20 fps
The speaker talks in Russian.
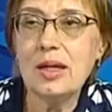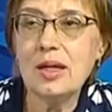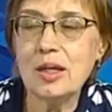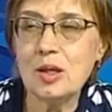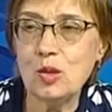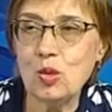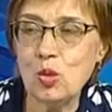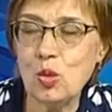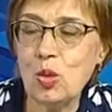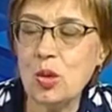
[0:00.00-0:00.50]

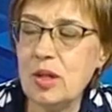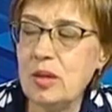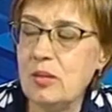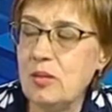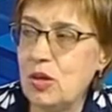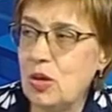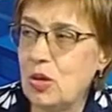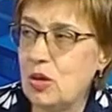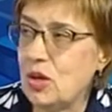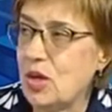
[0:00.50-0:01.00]
которые
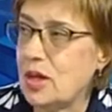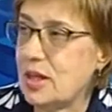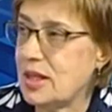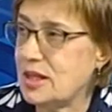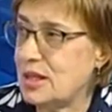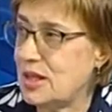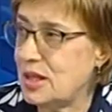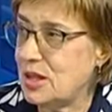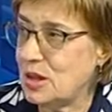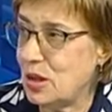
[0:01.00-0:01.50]
имеют
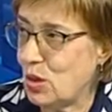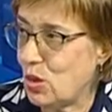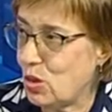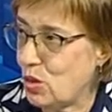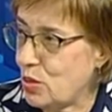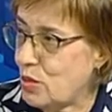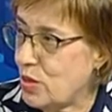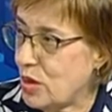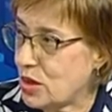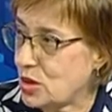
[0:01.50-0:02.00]

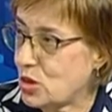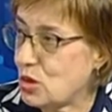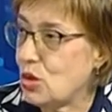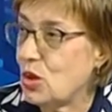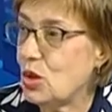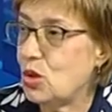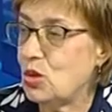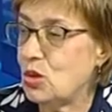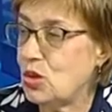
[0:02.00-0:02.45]
доказательную базу.